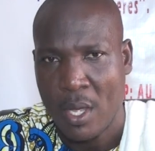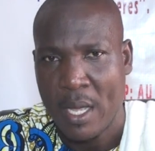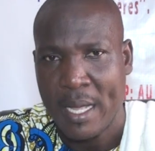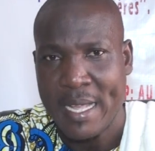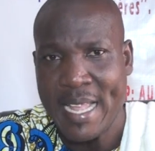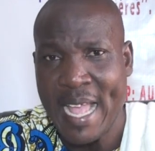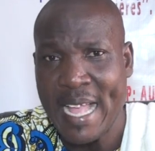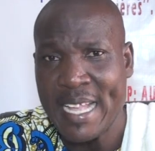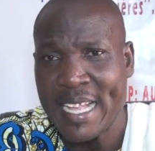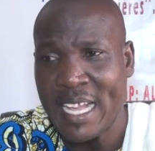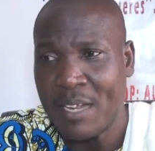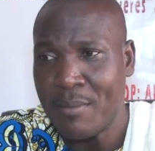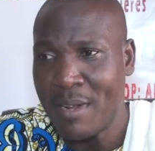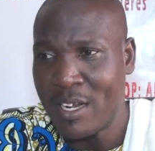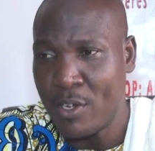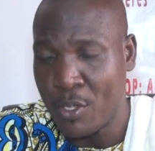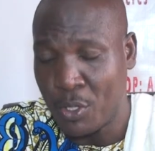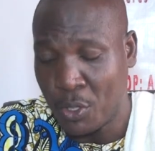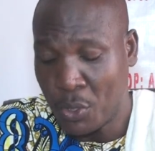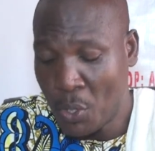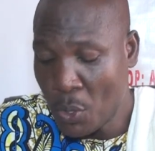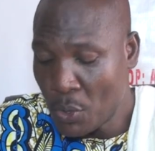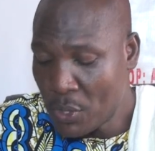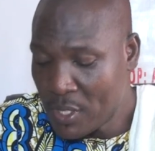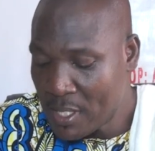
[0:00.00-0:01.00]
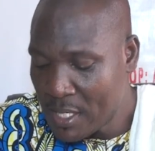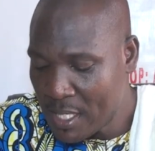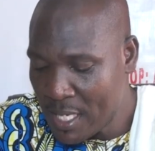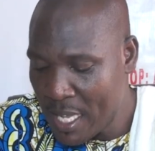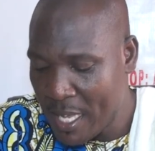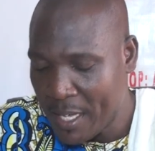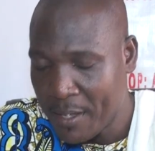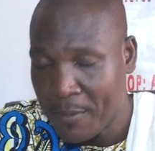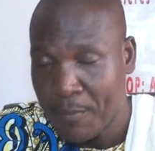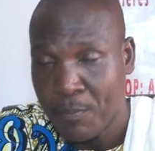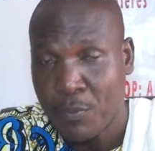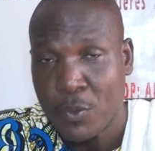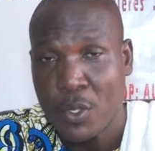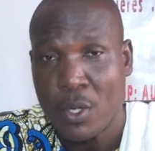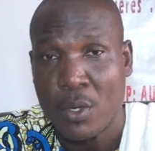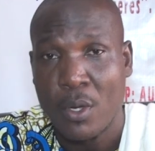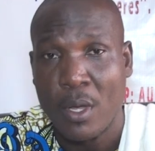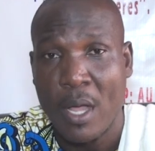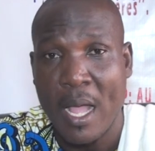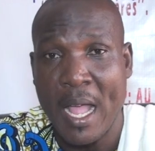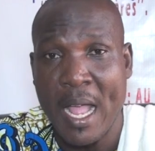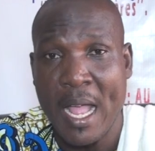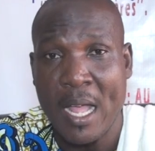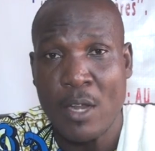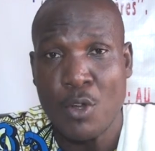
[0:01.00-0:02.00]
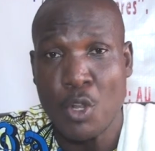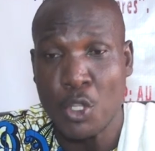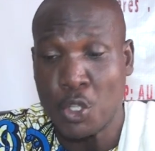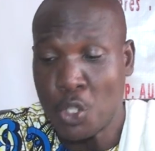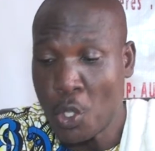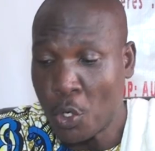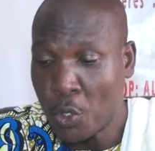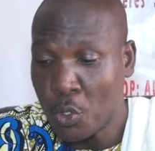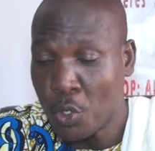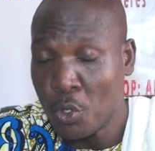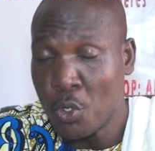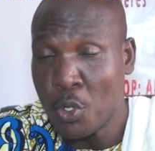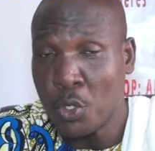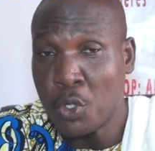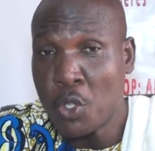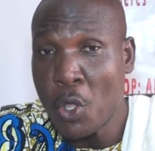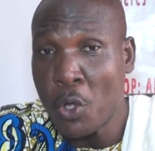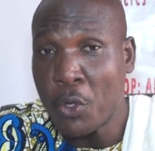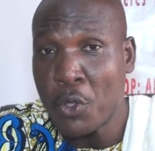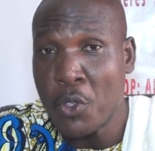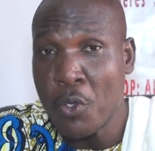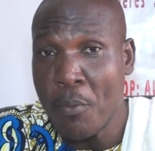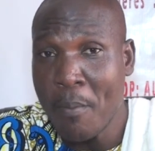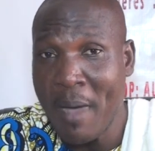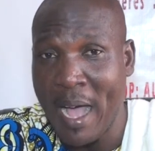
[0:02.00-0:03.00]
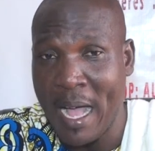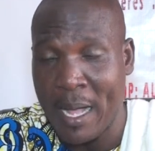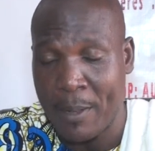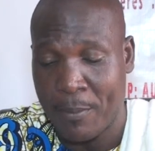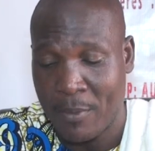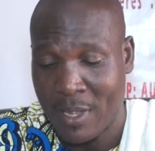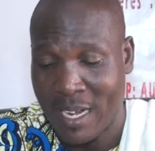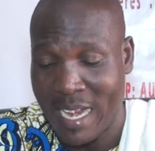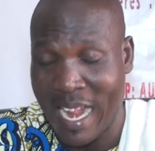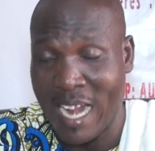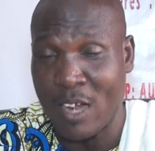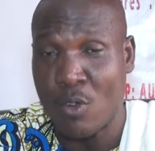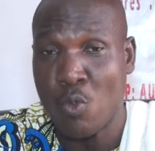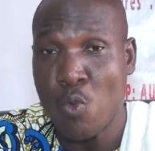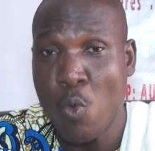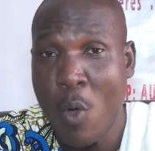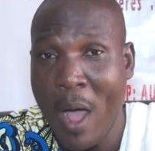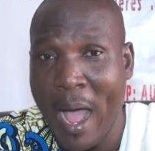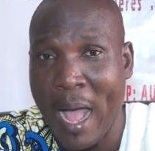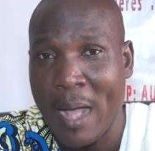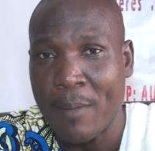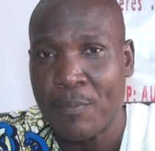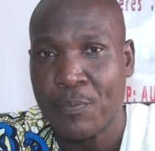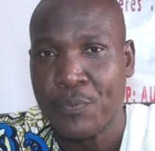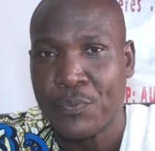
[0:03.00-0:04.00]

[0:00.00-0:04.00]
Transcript: il y a également le dossier, hein, le document, la loi